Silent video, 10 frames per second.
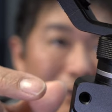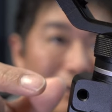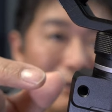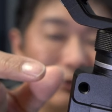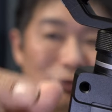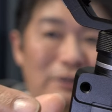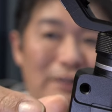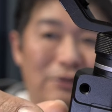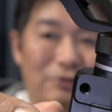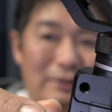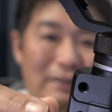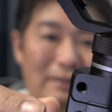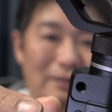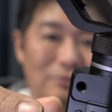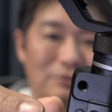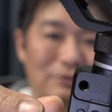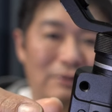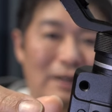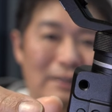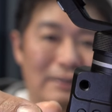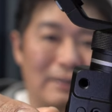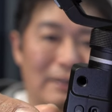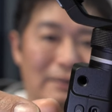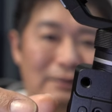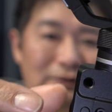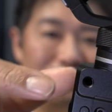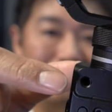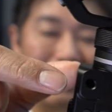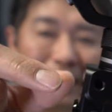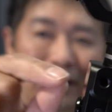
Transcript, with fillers: えー、商品提供いただいた分には入ってなかったですけど、